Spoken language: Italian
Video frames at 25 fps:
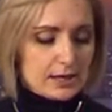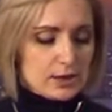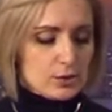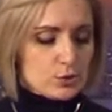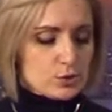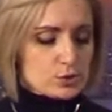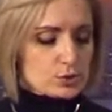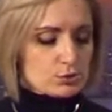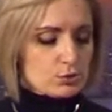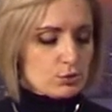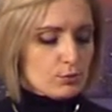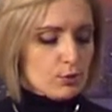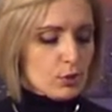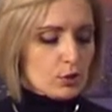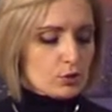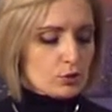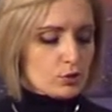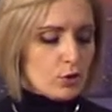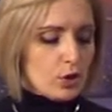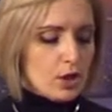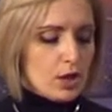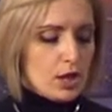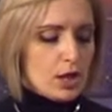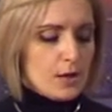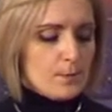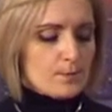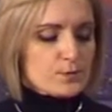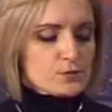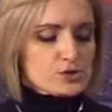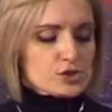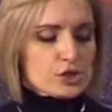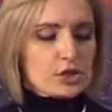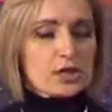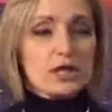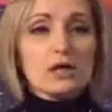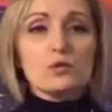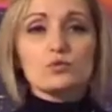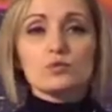In questo modo
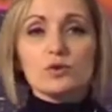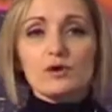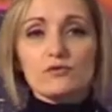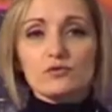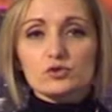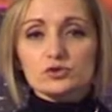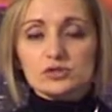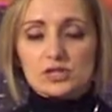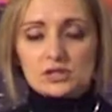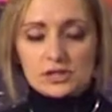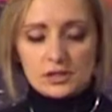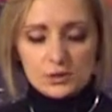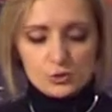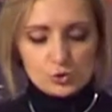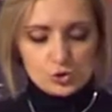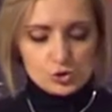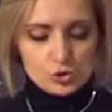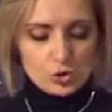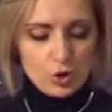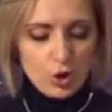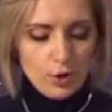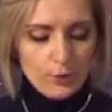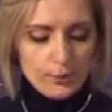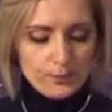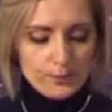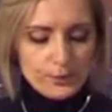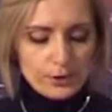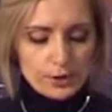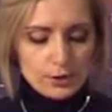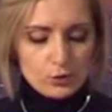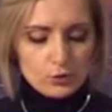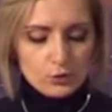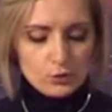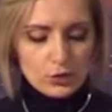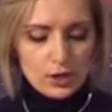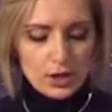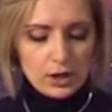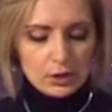ce n'è una votata allo shopping,
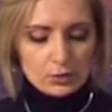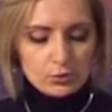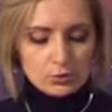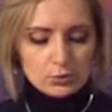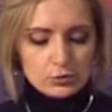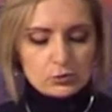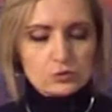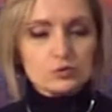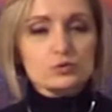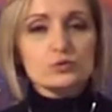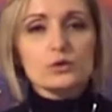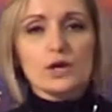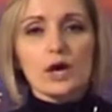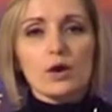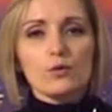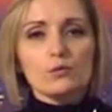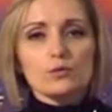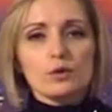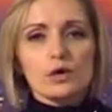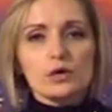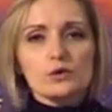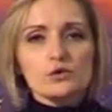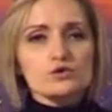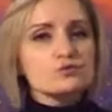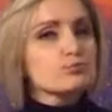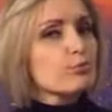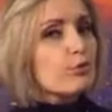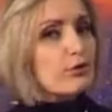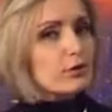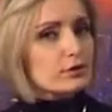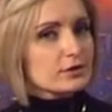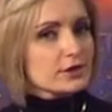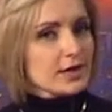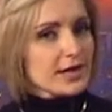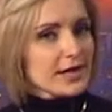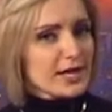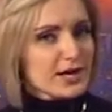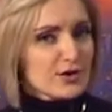una alla cultura, una allo
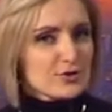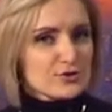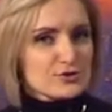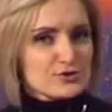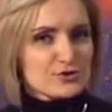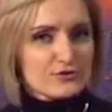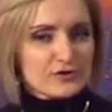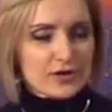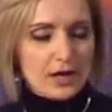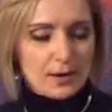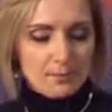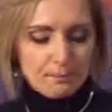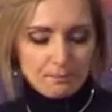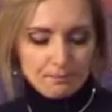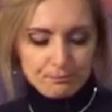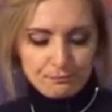sport e così via.